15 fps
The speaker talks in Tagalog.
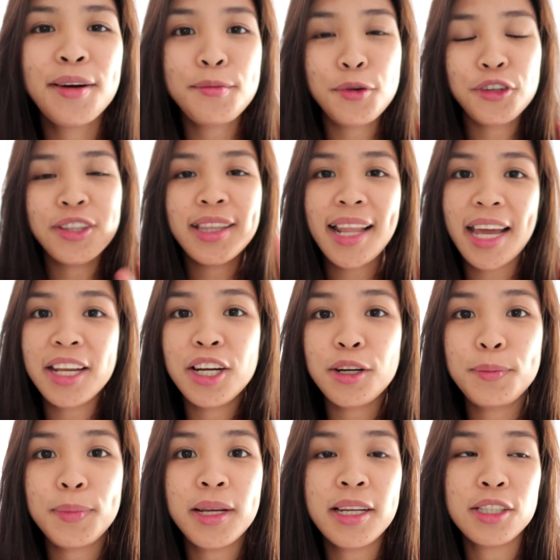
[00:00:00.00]

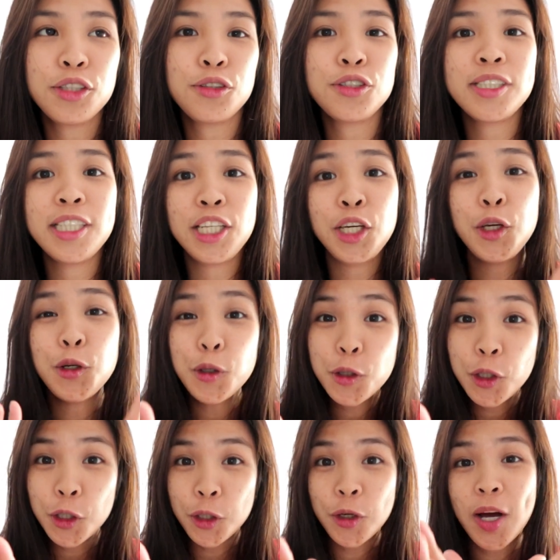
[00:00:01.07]
Frontliner pala tong si
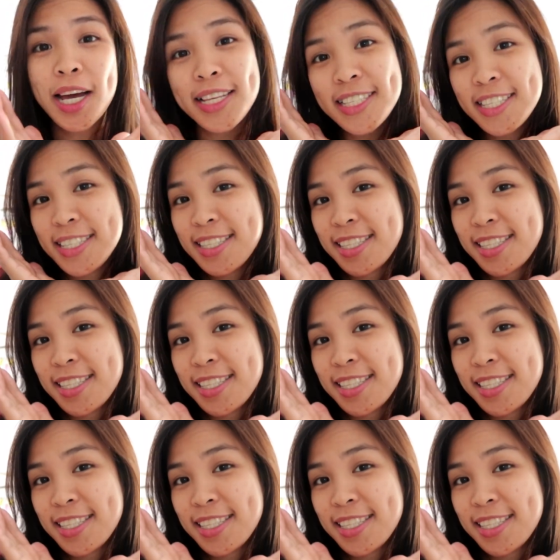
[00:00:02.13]
QQ and si